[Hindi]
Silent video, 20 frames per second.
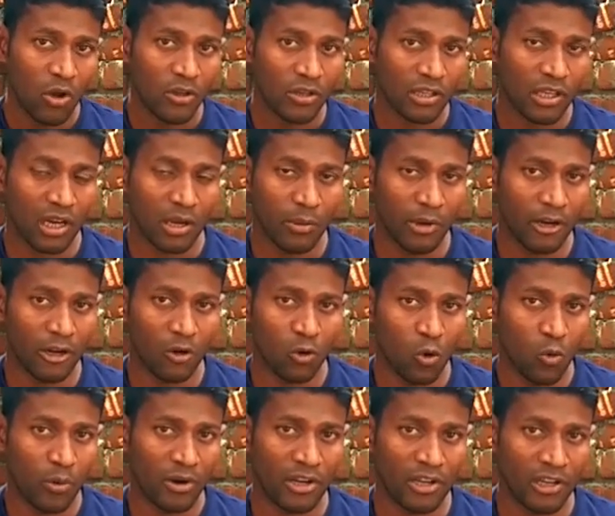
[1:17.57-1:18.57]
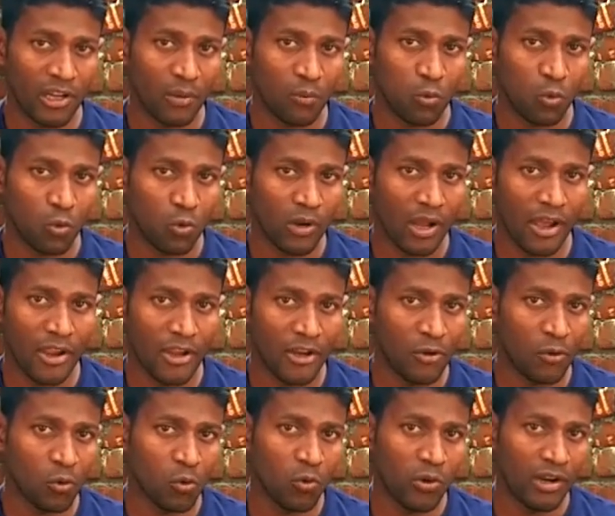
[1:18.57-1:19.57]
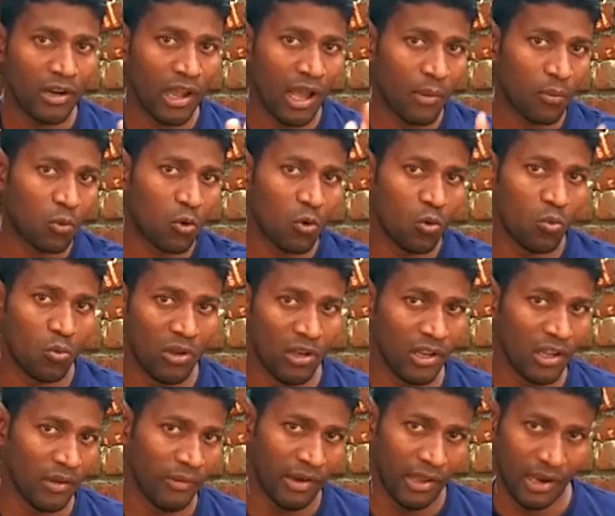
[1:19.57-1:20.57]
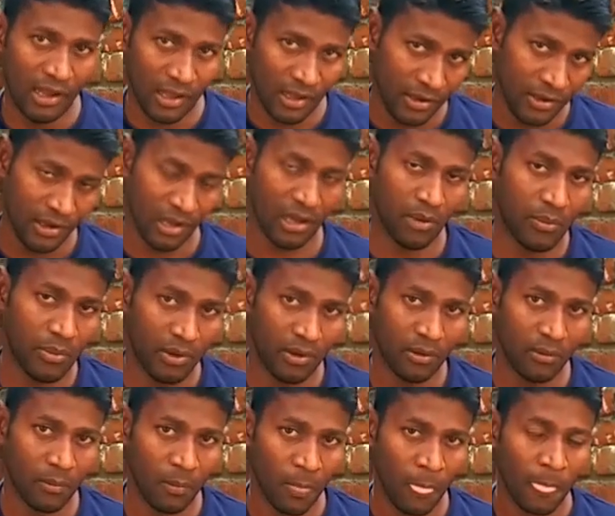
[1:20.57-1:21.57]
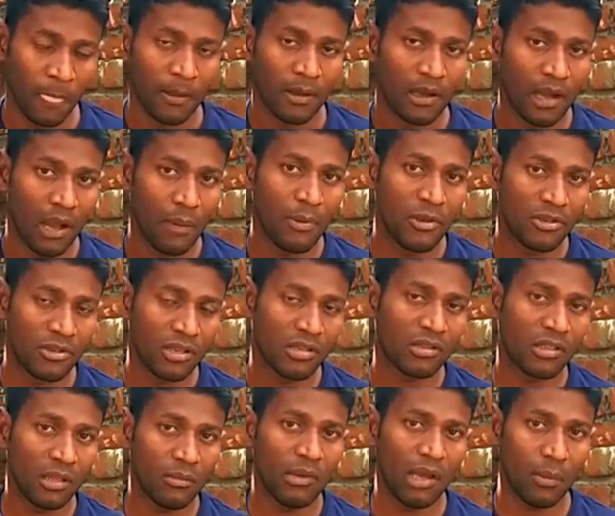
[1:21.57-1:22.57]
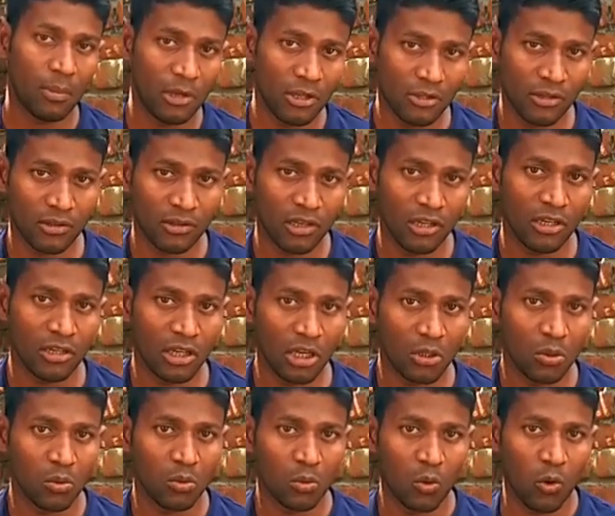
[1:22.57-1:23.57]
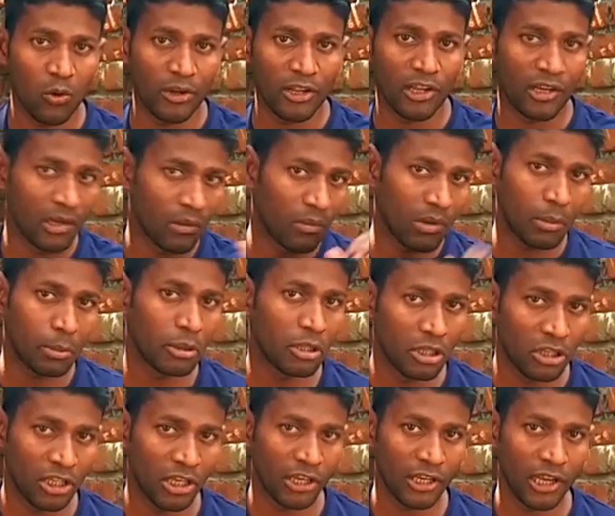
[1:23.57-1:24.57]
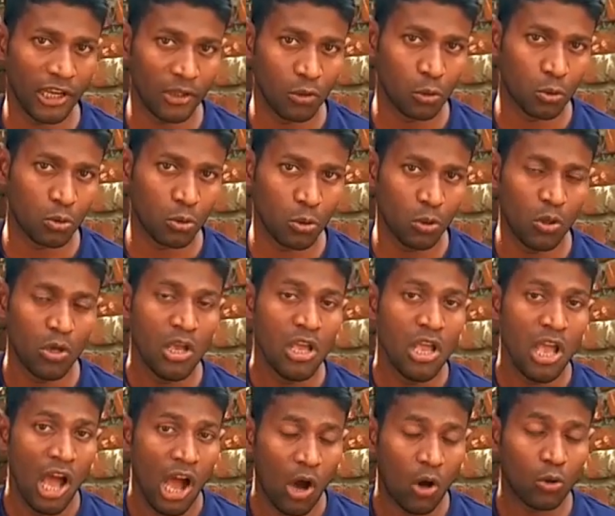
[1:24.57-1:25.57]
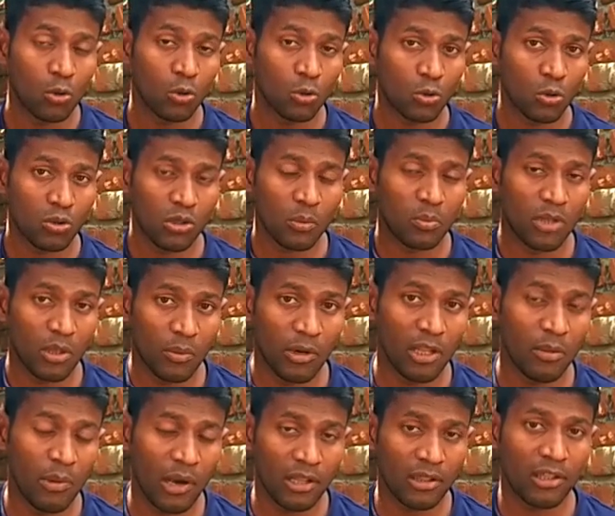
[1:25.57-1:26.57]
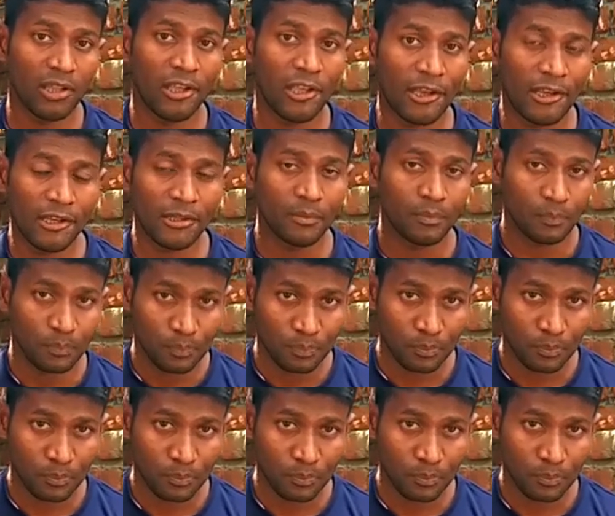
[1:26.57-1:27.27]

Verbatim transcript: और स्क्रबर रो मटेरियल पूरा ए टू वन आपको मिलने वाला है यहाँ पर काफ़ी सस्ते में आप ले सकते हैं इनका कॉन्टैक्ट नंबर भी दे दिया गया है दोस्तों और दोस्तों सबसे बड़ी बात यह है